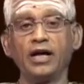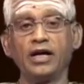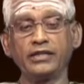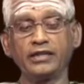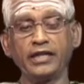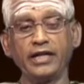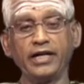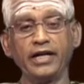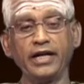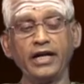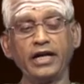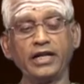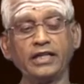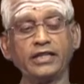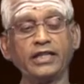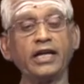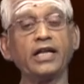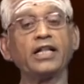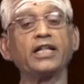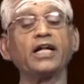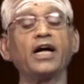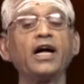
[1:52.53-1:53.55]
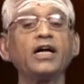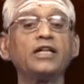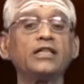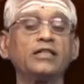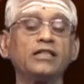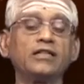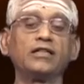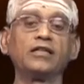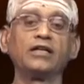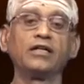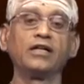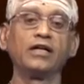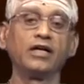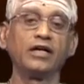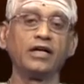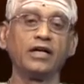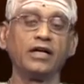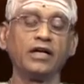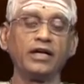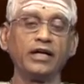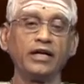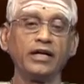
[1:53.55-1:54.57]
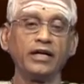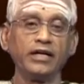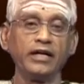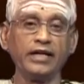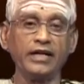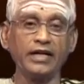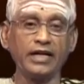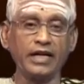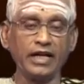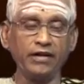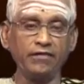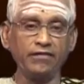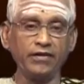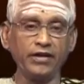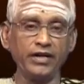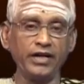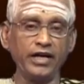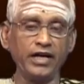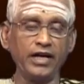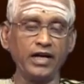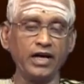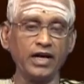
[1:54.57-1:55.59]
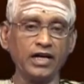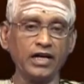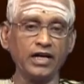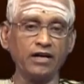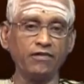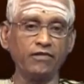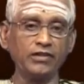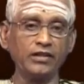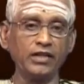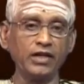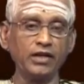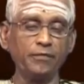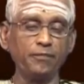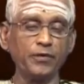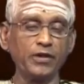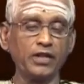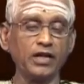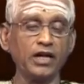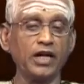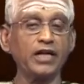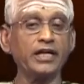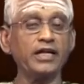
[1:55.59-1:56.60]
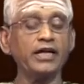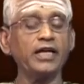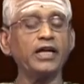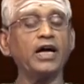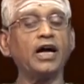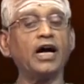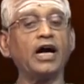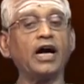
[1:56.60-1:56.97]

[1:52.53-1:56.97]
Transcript: அந்த நேரத்திலே தான் இறைவனே அங்கே வந்திருப்பதனாலே